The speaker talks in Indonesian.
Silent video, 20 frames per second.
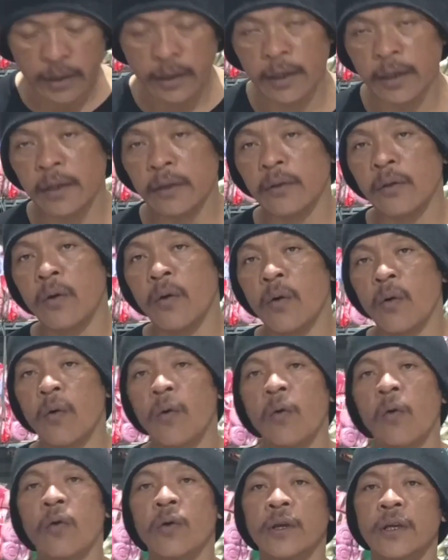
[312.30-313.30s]
dari
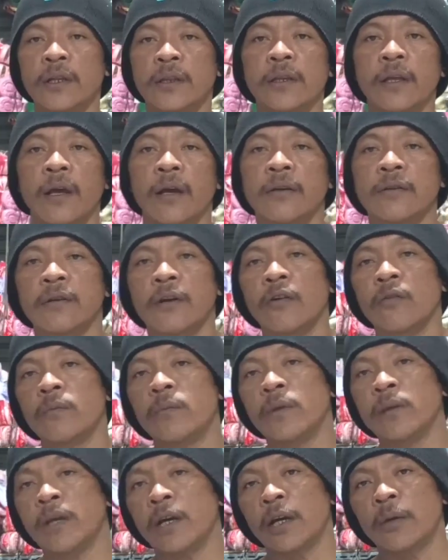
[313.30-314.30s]
toko kita yang selalu
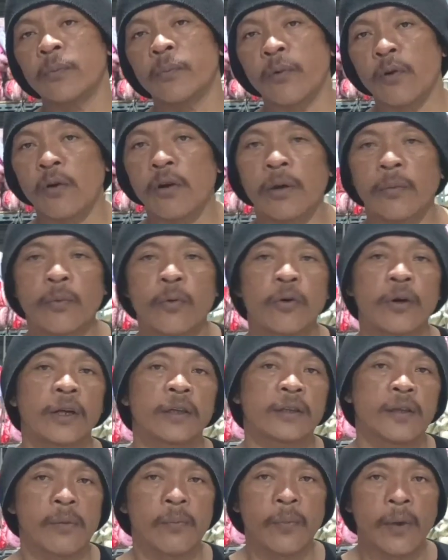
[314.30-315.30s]
memberikan
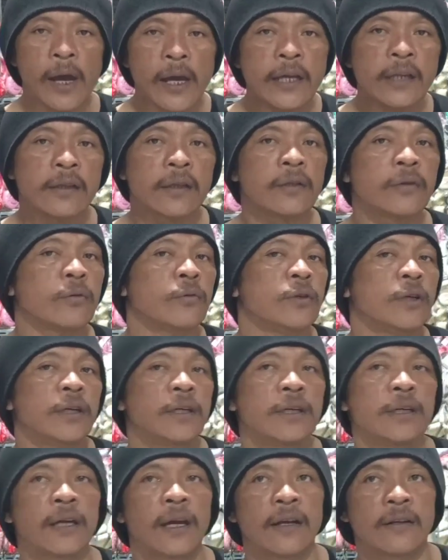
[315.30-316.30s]
produk-produk terbaik tentunya
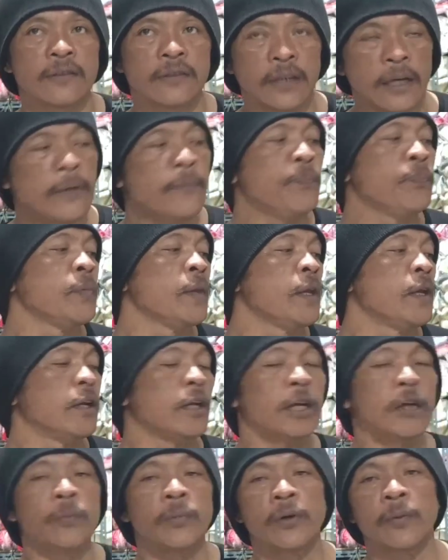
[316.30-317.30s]
di kelasnya
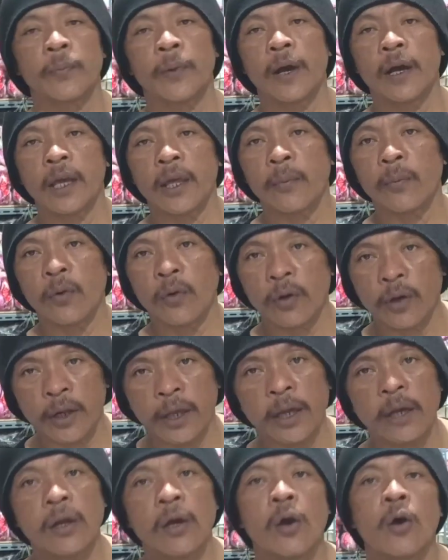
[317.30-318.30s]
dan berbagai
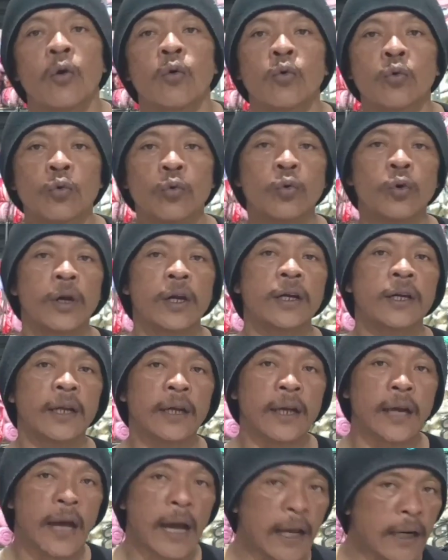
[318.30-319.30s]
model, ukuran
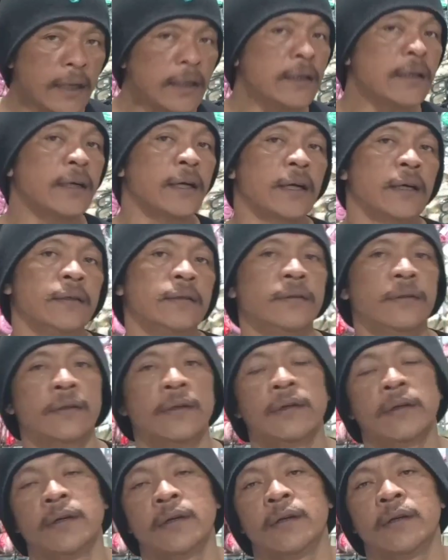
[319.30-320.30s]
dan harga.
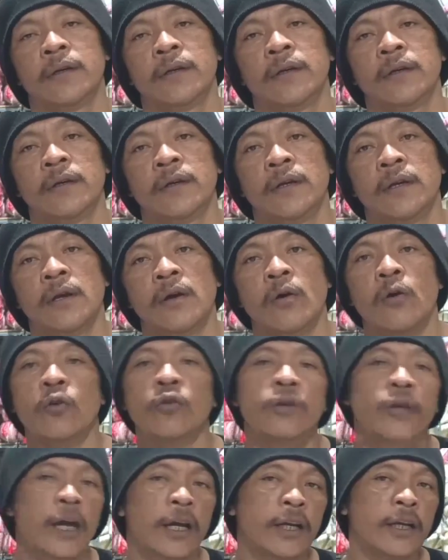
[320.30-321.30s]

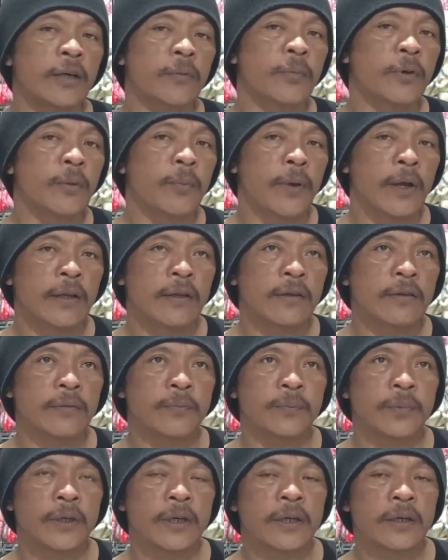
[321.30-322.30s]
Untuk Anda yang berbelanja
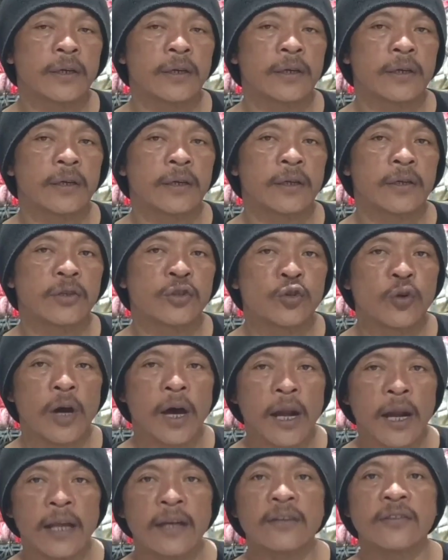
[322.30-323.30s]

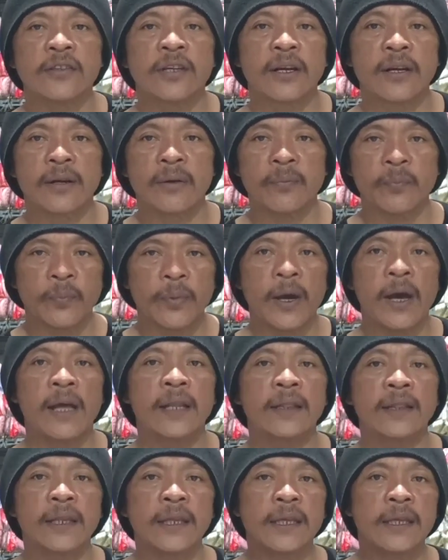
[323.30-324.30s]
berjualan
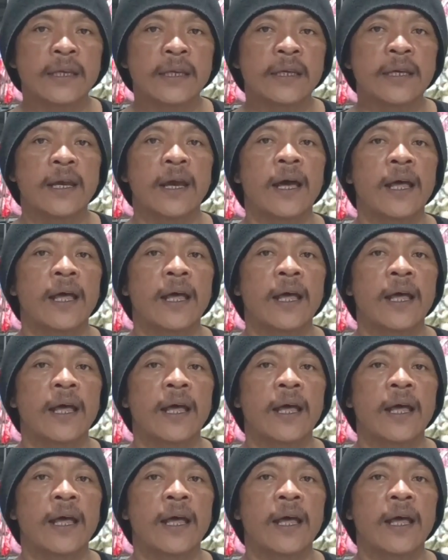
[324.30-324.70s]
serba 35,